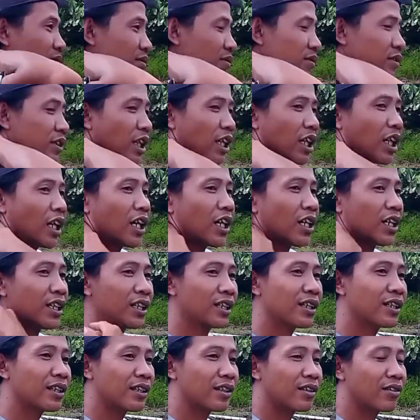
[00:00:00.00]
enggak lah
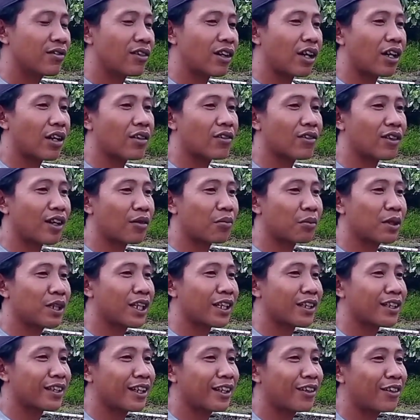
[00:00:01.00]
kurang, kurang
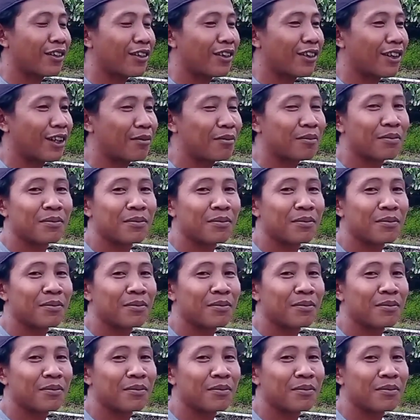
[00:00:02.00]
minat kalau kolam